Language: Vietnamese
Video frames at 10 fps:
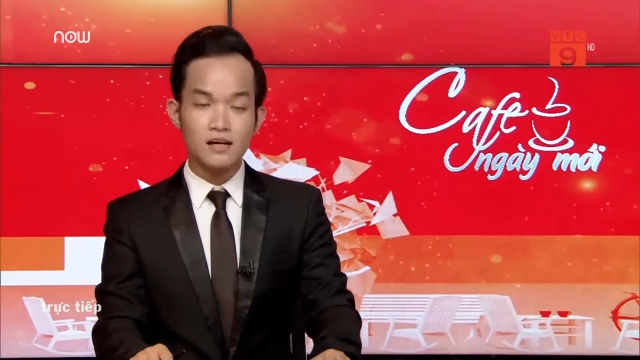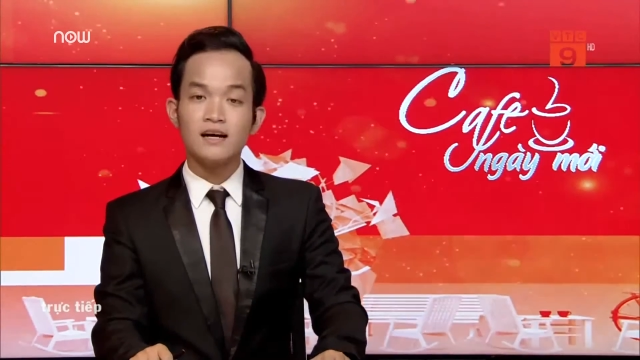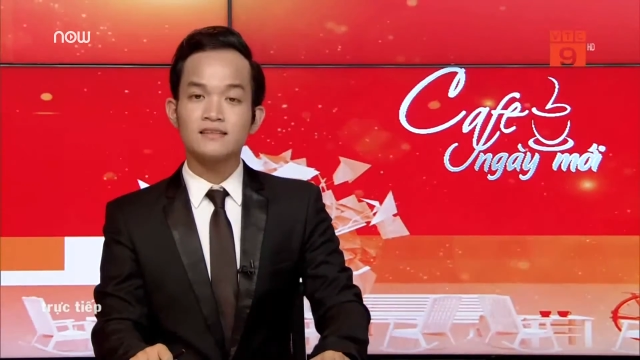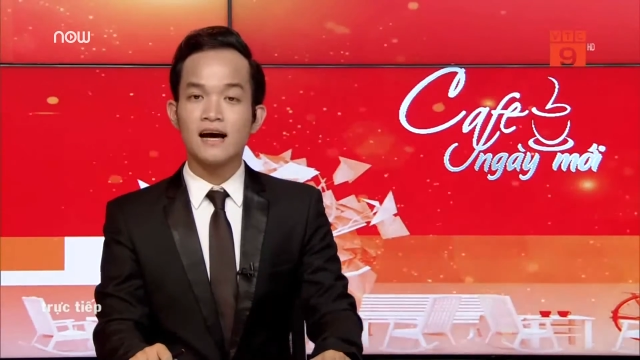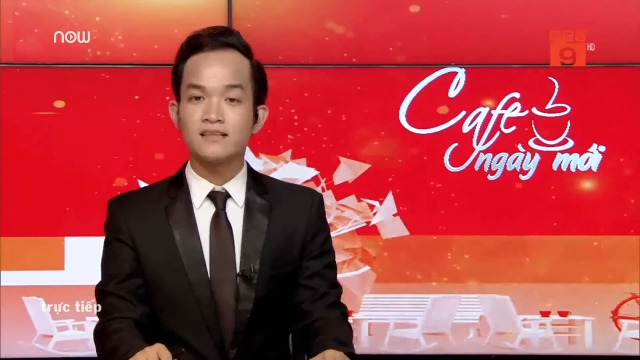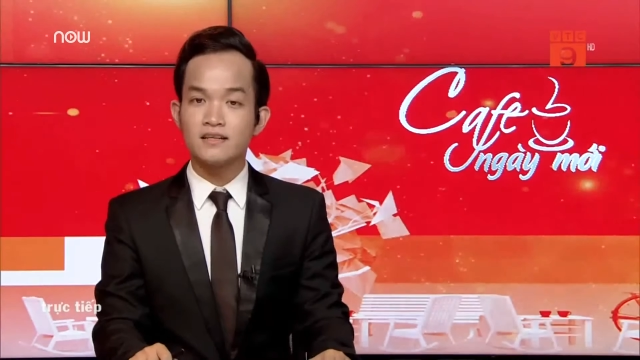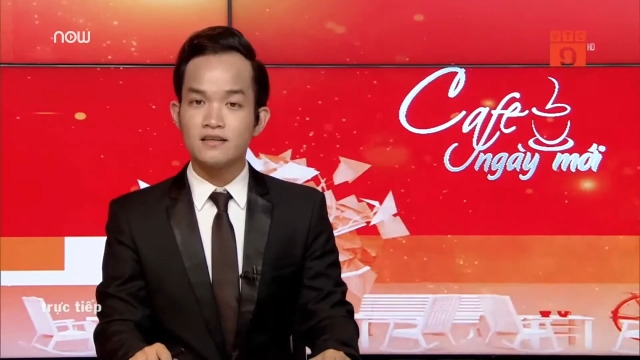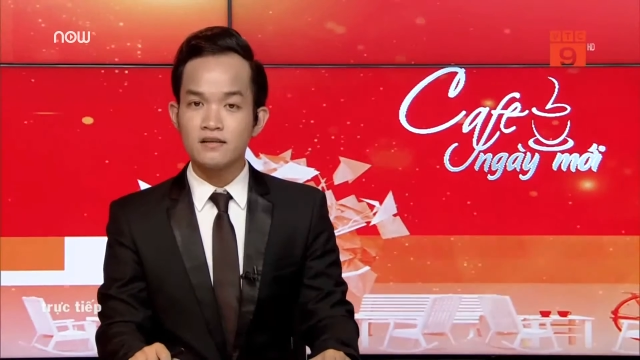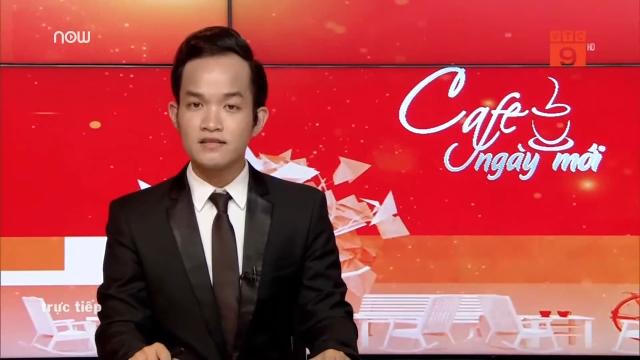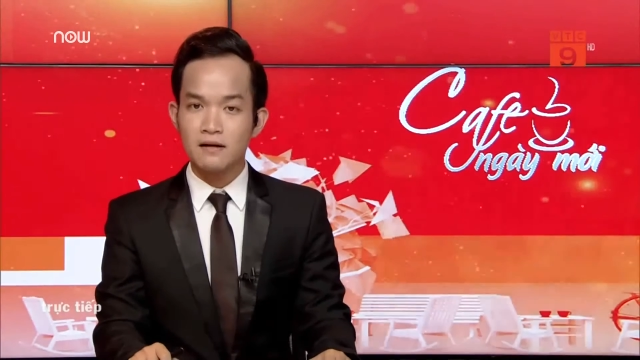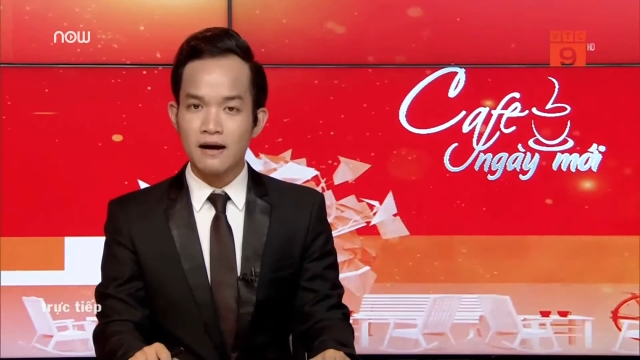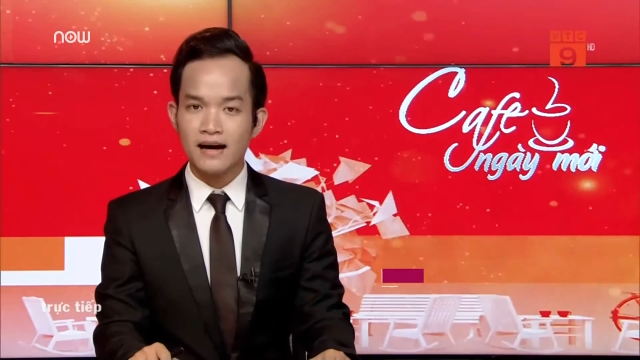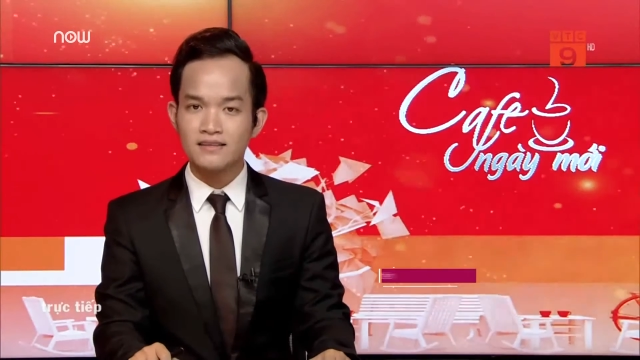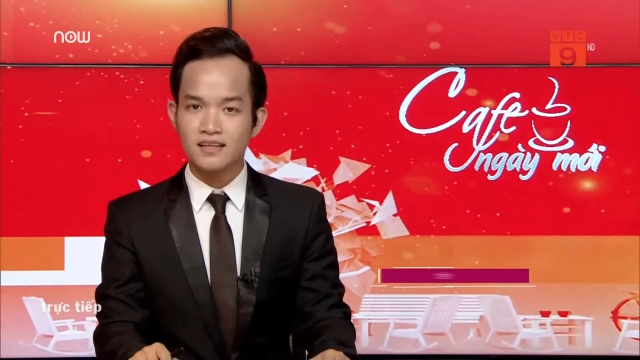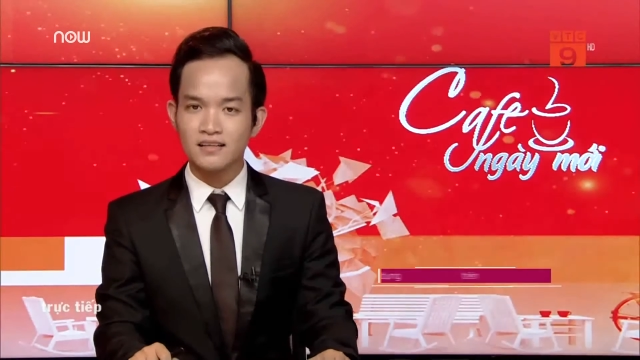tại thị trấn Sa Pa,
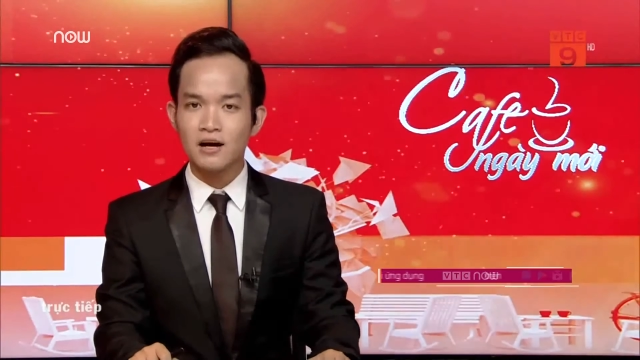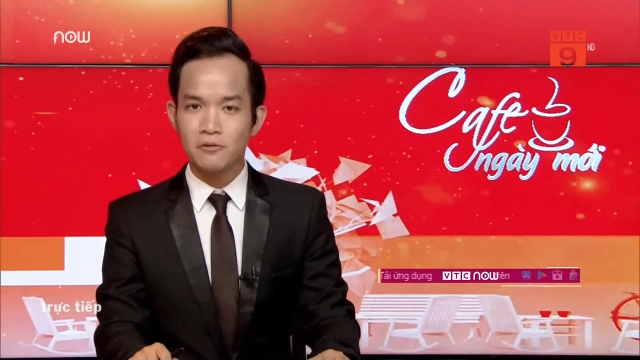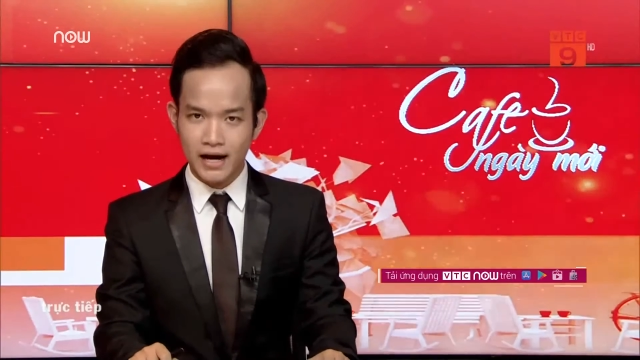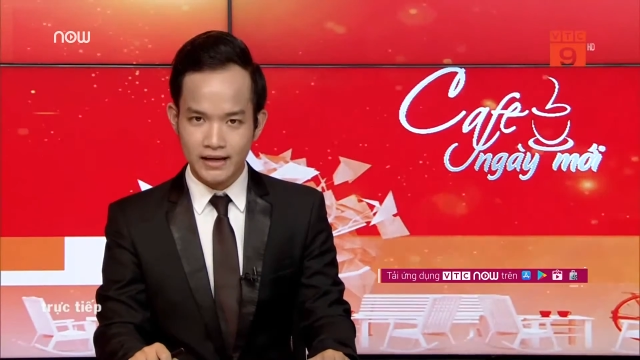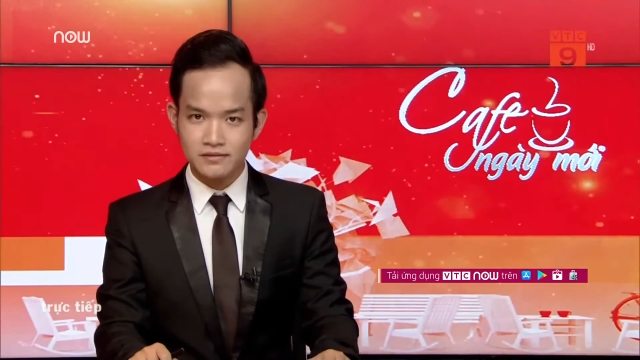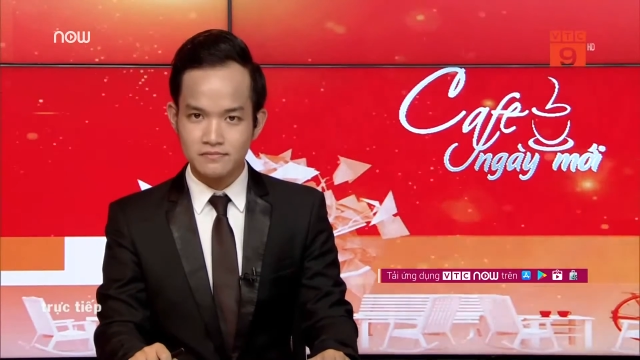tỉnh Lào Cai.